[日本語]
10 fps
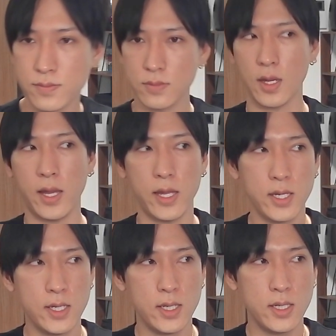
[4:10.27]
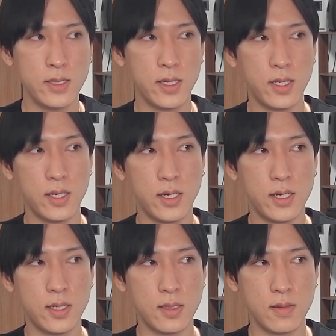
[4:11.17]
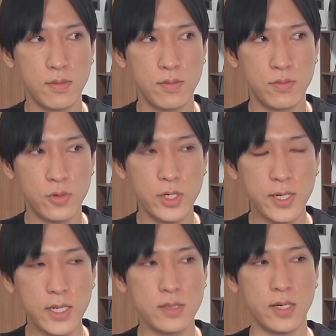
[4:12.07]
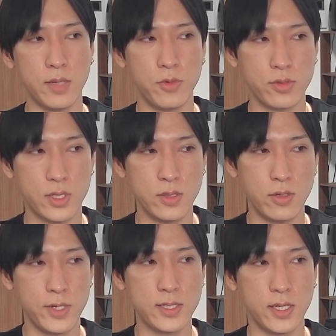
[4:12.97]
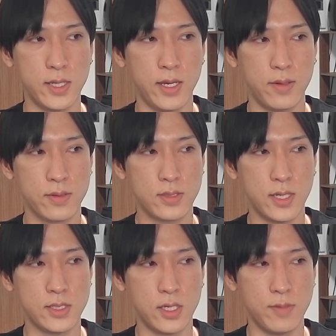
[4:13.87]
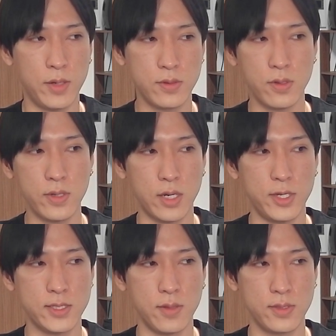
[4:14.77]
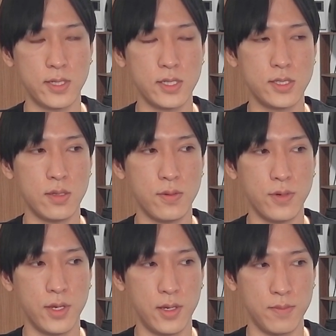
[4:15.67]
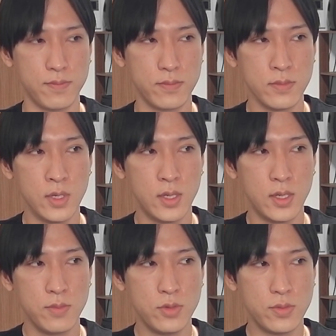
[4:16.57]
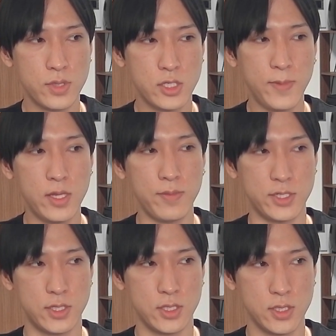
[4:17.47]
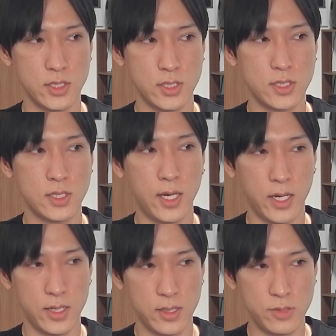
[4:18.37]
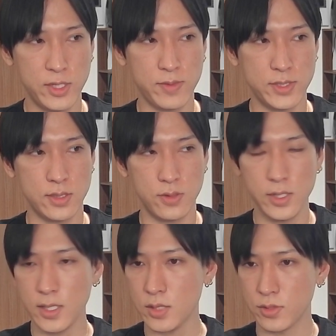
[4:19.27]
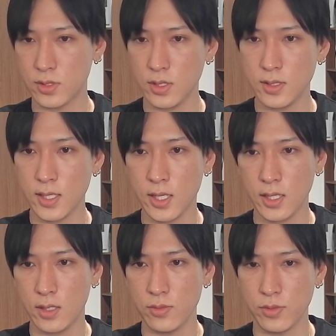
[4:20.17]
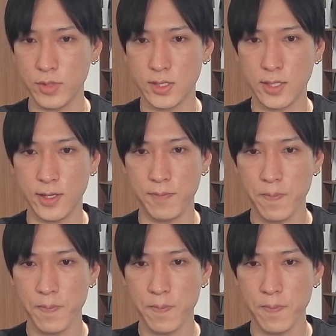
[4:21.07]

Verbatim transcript: はい。で、僕に関してはね、もう昨日皆さんにね、お伝えしている、まあ、おとといから皆さんお伝えしている通り、もう手締まってます。はい、待ってます。それに関してもツイッターでね、昨日も皆さんに、